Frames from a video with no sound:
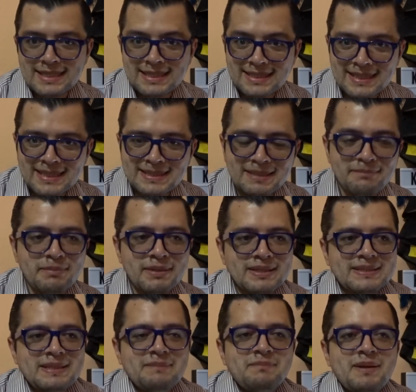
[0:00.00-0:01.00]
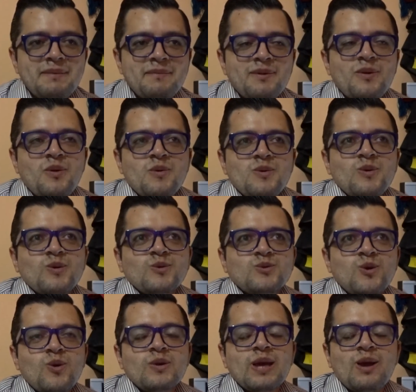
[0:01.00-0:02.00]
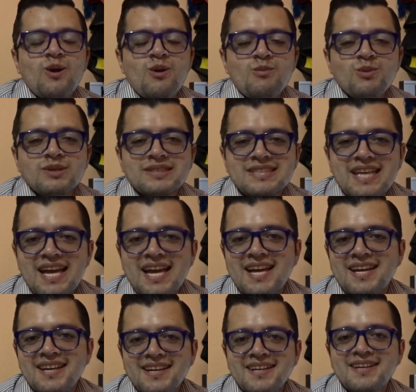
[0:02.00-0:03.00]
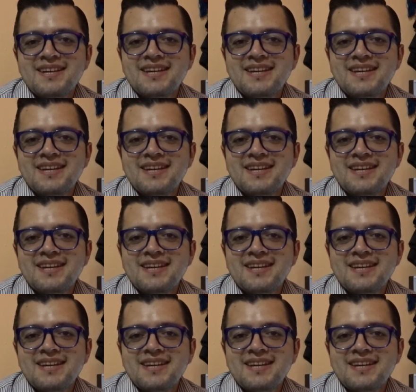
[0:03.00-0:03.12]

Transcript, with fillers: Es así de simple, simple, solo que como está